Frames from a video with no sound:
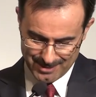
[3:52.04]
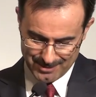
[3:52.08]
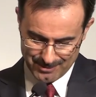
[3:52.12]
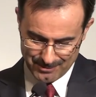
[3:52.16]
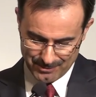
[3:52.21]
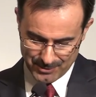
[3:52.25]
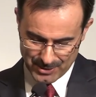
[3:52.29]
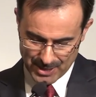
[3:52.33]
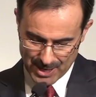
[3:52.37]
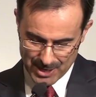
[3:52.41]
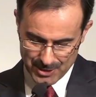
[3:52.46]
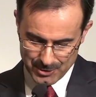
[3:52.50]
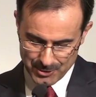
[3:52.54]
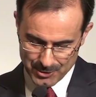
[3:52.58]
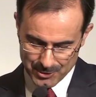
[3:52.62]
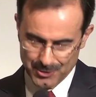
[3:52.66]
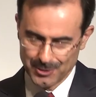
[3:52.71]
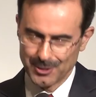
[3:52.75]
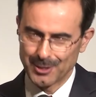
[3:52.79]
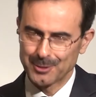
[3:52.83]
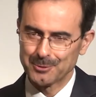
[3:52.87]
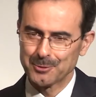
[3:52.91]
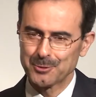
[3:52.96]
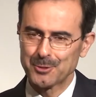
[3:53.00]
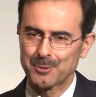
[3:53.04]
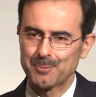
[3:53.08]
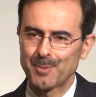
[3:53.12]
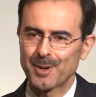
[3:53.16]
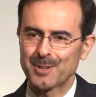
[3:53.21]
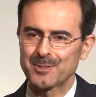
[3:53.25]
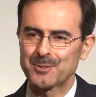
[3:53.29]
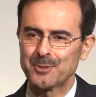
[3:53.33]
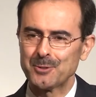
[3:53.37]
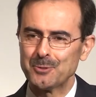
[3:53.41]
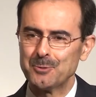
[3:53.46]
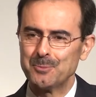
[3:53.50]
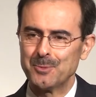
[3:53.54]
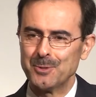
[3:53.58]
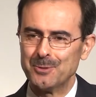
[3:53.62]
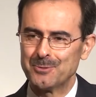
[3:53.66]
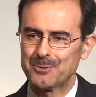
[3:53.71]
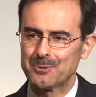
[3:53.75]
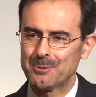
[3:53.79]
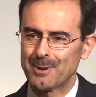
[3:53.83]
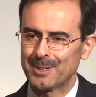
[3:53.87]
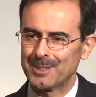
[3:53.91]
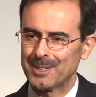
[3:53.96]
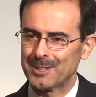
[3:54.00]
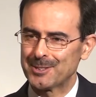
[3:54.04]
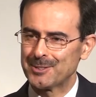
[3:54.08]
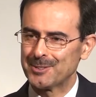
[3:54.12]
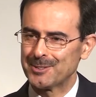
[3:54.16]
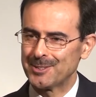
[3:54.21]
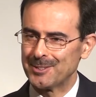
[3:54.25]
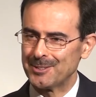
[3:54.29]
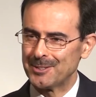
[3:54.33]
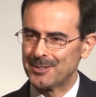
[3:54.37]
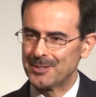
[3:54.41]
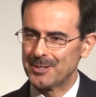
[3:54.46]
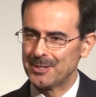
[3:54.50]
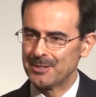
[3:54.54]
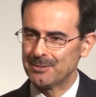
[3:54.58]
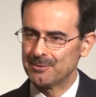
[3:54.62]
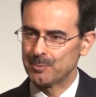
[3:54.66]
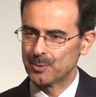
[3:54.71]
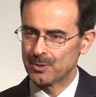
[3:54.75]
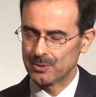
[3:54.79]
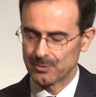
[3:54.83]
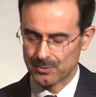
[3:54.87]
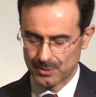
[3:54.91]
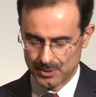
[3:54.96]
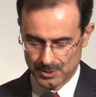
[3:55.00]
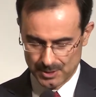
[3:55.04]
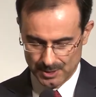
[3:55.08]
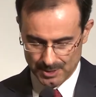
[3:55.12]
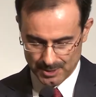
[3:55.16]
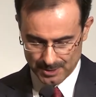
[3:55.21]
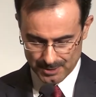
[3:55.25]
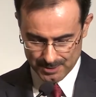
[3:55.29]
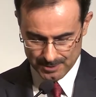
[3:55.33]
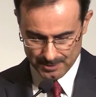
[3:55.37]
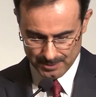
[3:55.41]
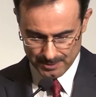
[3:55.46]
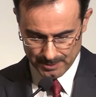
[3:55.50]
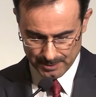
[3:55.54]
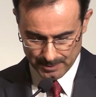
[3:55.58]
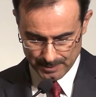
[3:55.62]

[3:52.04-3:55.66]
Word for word: Wydaje się, że niektórzy bardzo lubią wkładać ten kij w mrowisko.